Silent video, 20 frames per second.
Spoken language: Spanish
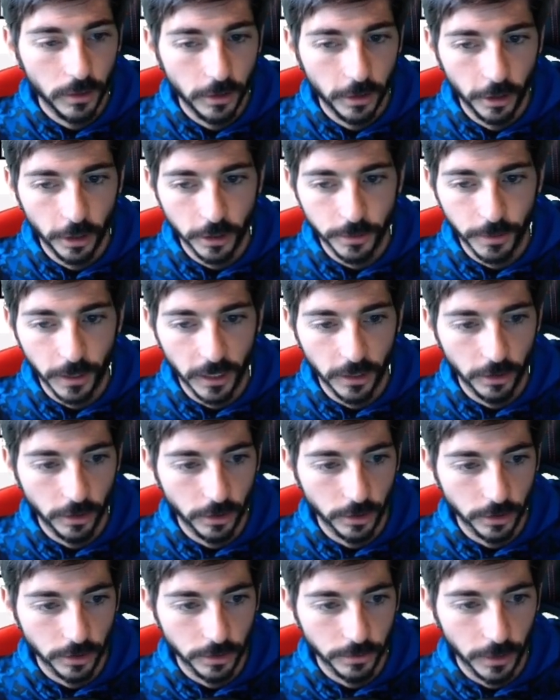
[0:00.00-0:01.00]
No nos vale, no
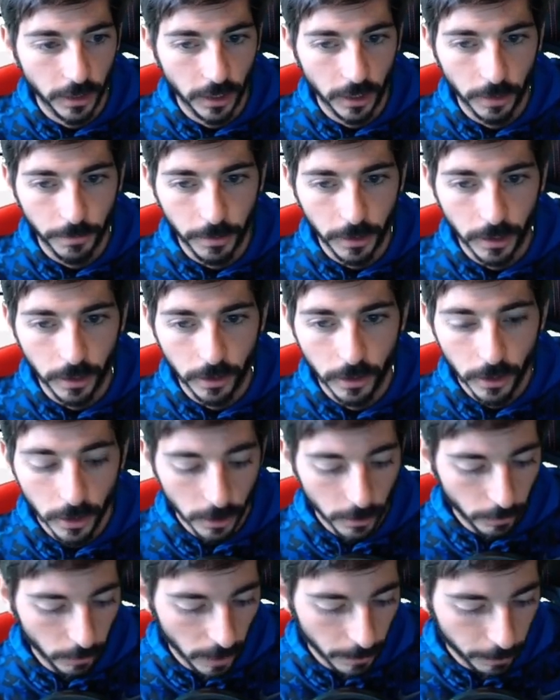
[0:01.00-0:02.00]
nos vale la pena.
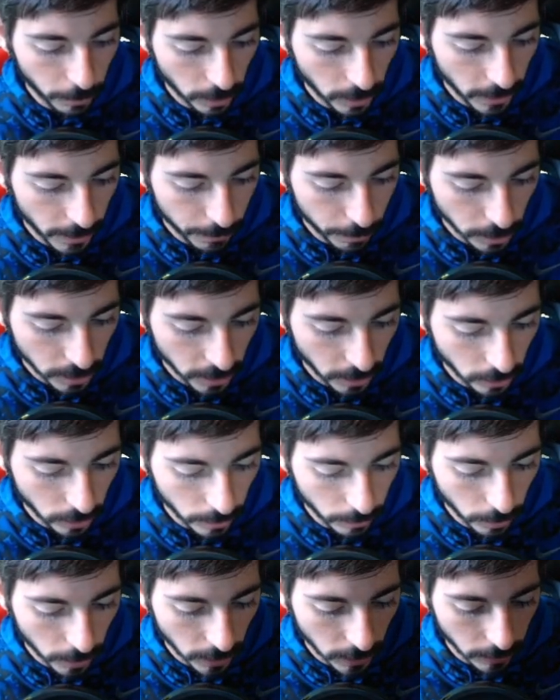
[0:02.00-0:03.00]
Voy a poner, por cierto,
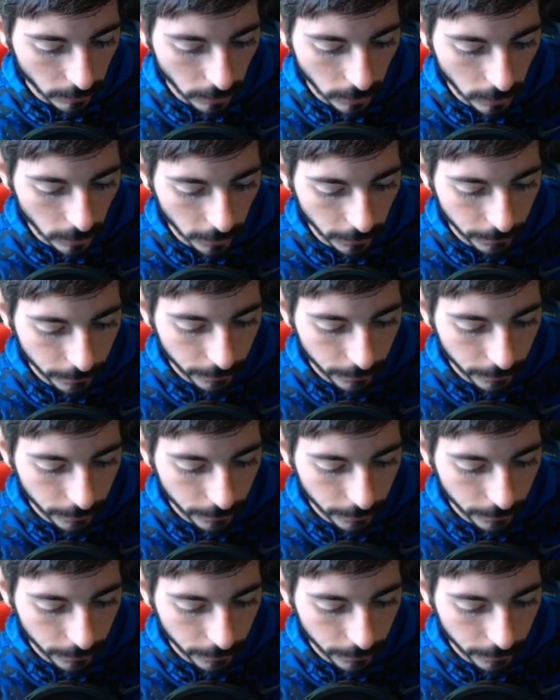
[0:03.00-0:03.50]
a Morata a vender.